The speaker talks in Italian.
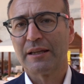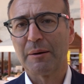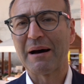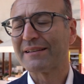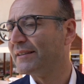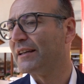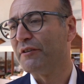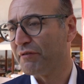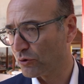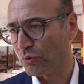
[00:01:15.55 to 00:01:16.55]
da parte di
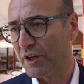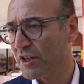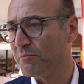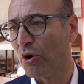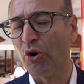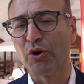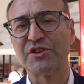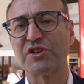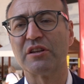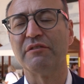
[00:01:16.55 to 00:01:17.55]
chi fa turismo o
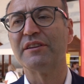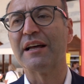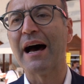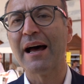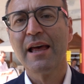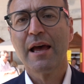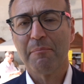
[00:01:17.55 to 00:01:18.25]
ricettività,